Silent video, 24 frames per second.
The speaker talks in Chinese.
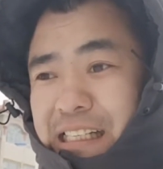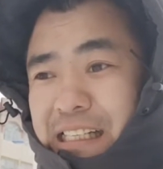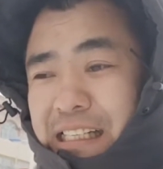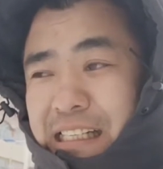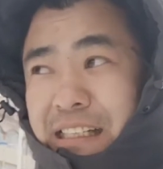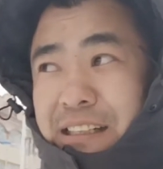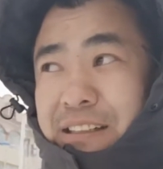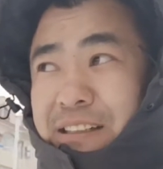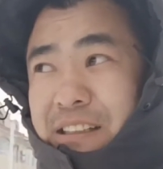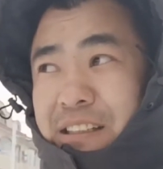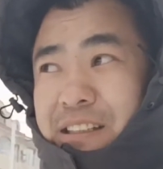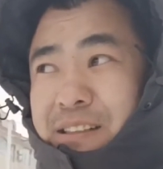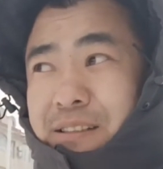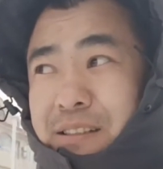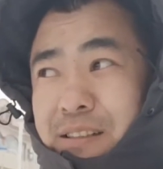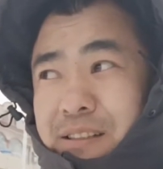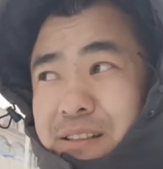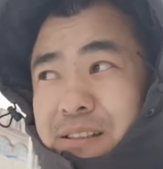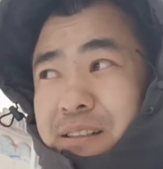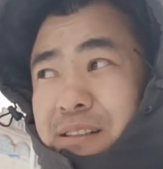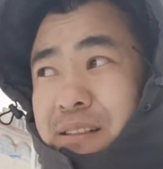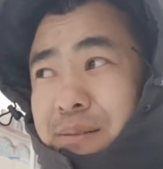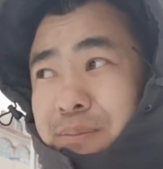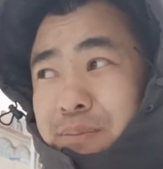我要
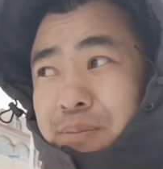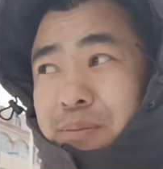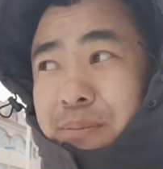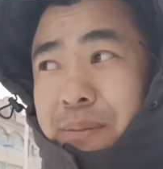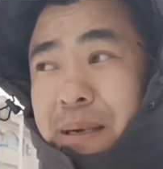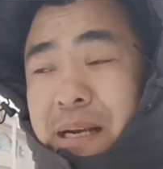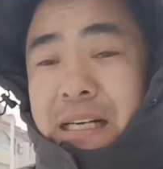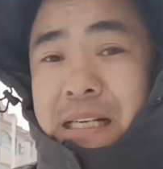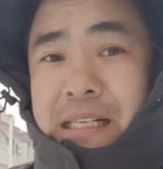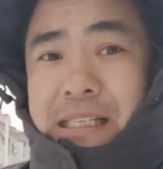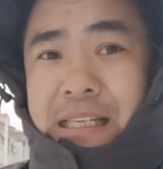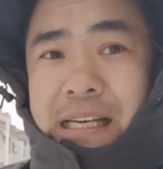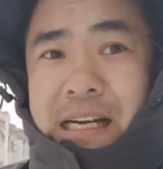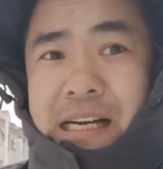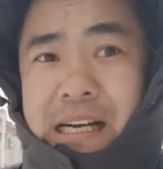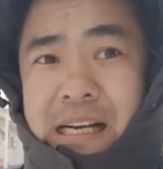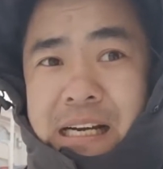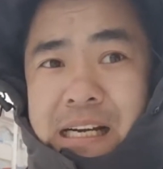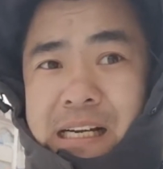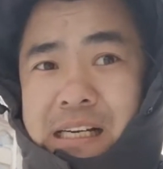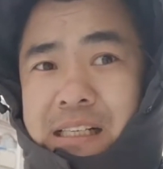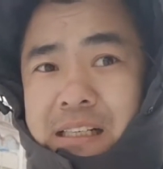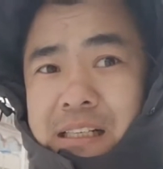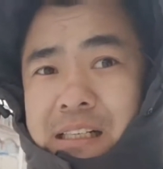是不买这
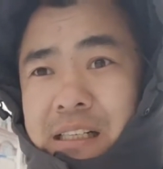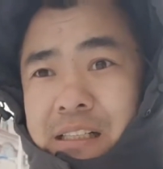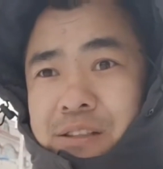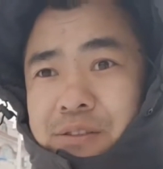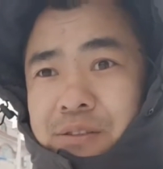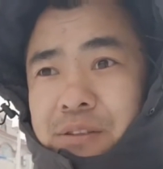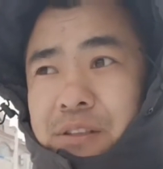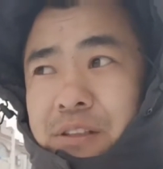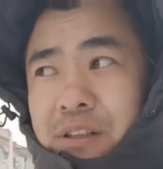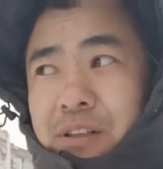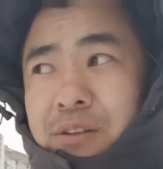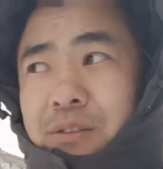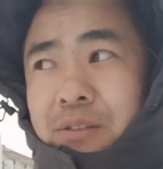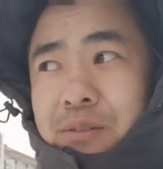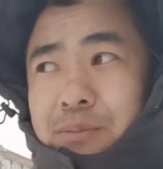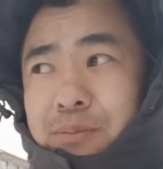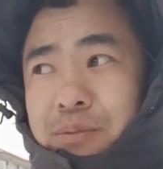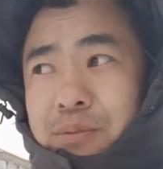牙和水饺，我就不